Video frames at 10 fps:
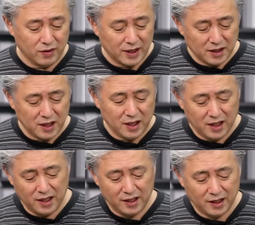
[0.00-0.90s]
同じ
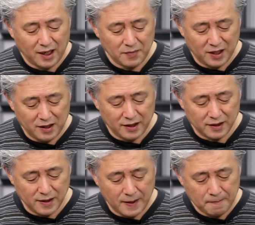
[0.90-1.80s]
民で
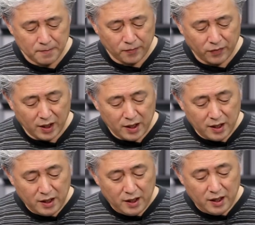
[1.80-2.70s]
すね、
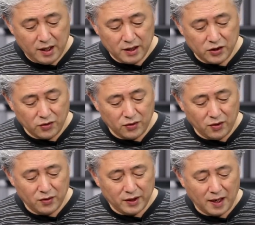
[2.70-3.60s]
えそ
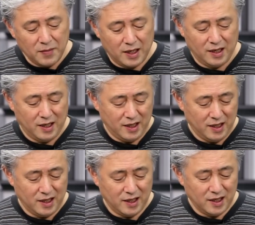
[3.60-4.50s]
の民
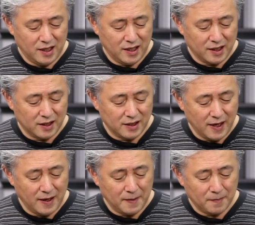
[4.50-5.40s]
がです
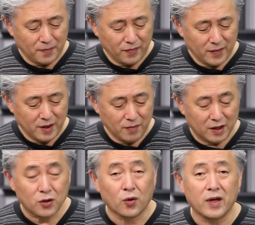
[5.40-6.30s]
ね、
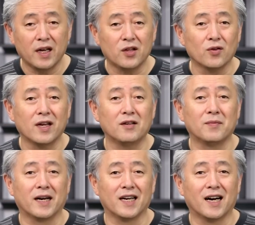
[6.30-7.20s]
ま奴隷となる
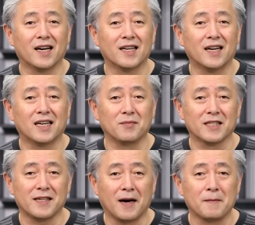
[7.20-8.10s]
場合があり
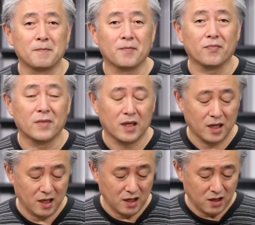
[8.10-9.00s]
ました。
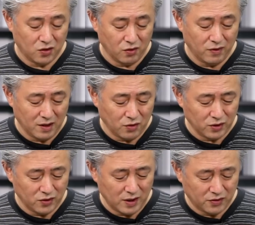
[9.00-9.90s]
えこれは
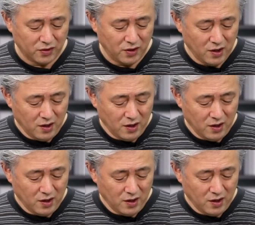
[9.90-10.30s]
おそらく、